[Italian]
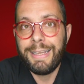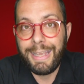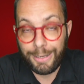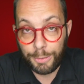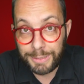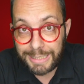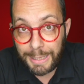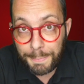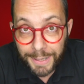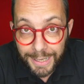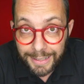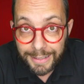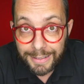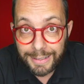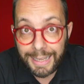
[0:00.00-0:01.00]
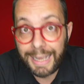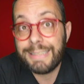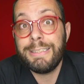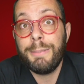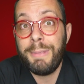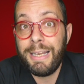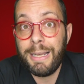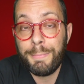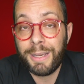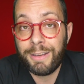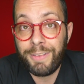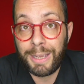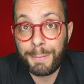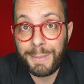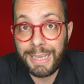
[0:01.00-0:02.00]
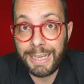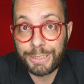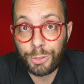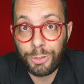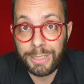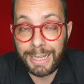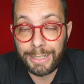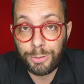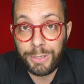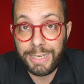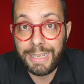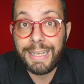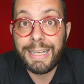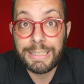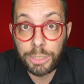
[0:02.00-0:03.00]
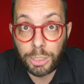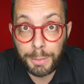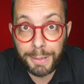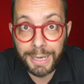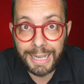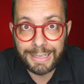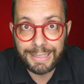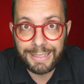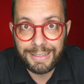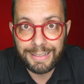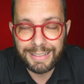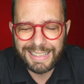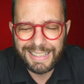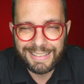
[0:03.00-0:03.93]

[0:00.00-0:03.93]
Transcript: E come sempre, grazie mille per avermi ascoltato e, e state parati.